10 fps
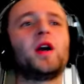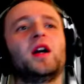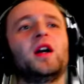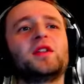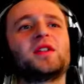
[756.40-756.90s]
nie
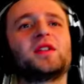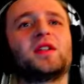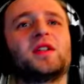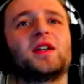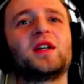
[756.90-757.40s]
no, bez To,
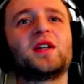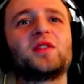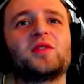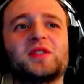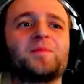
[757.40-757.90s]

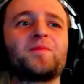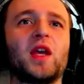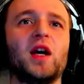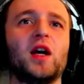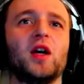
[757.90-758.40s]
to nie. nie
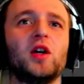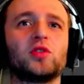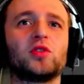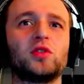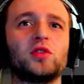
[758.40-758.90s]
CS,
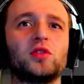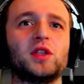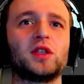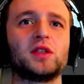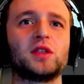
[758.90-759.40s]
uspokój
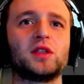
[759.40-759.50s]
się.